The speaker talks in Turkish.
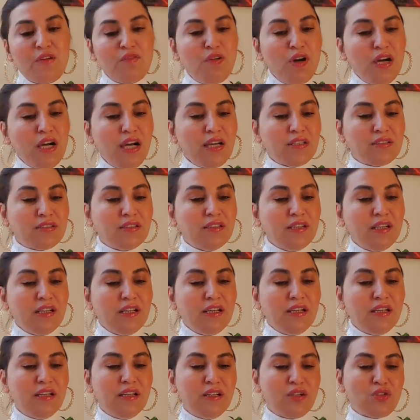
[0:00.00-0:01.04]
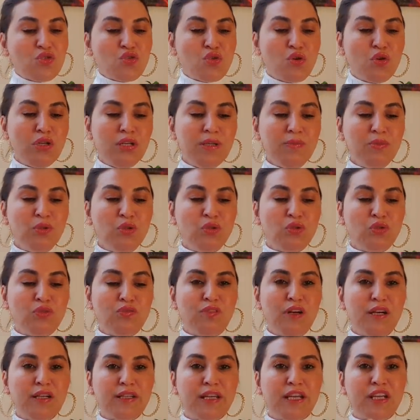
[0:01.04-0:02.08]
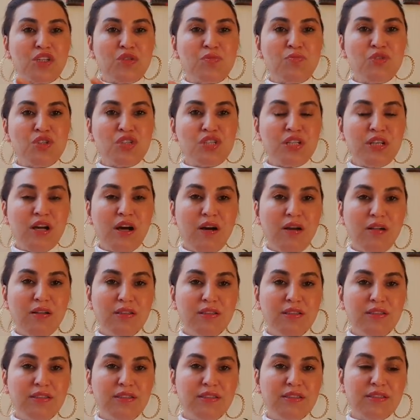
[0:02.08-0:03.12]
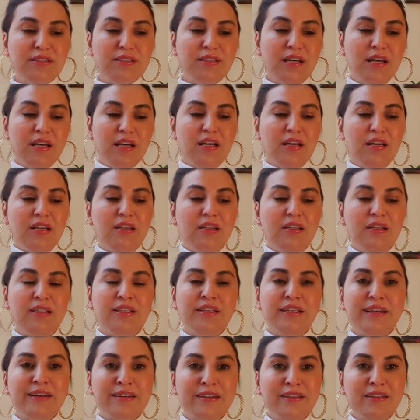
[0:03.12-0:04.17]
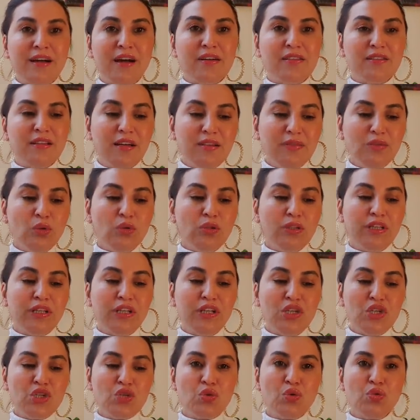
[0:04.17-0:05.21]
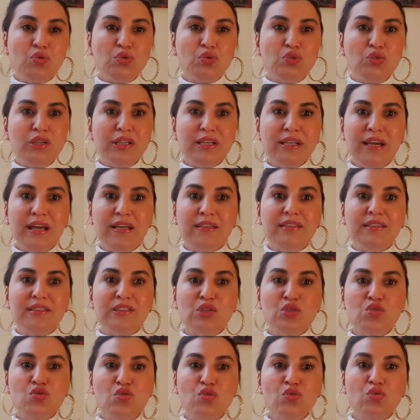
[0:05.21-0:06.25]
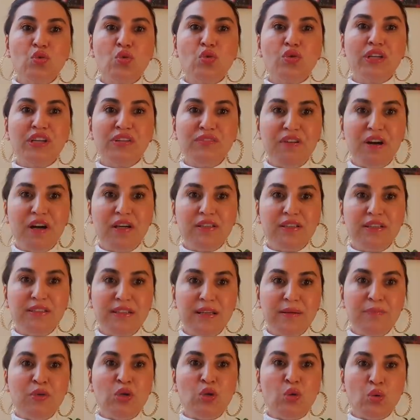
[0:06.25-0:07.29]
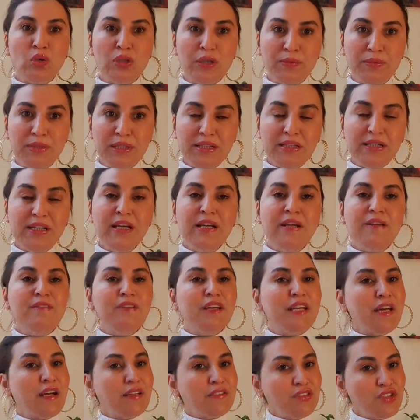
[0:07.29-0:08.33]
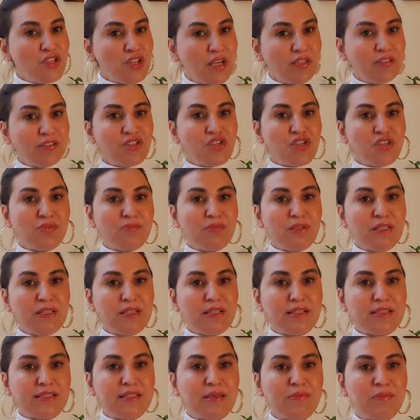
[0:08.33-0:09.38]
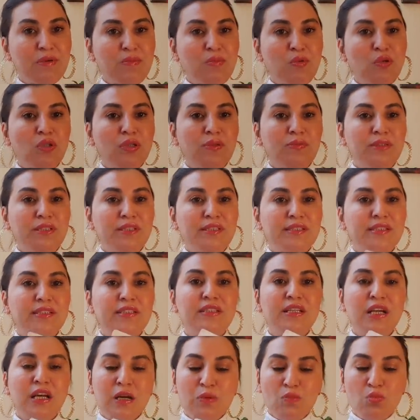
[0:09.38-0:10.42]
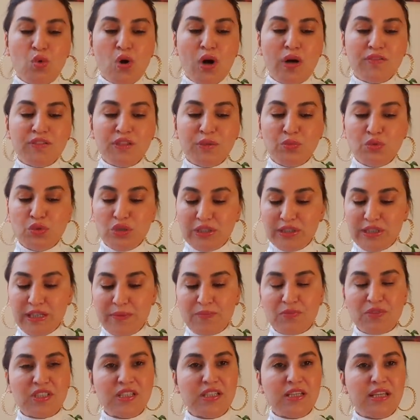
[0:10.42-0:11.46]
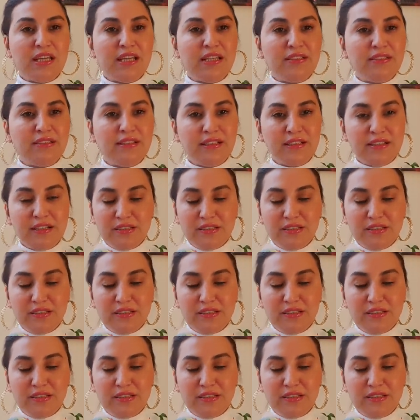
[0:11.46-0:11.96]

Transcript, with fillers: Fakat e, şöyle bir durum var. Geçmişte aldığınız e, yaralardan dolayı iş konusunda kendinizi çok doğru ifade edemiyor olabilir ve yanlış anlaşılmalara sebep olabilirsiniz. Bu hafta bunların hepsi geride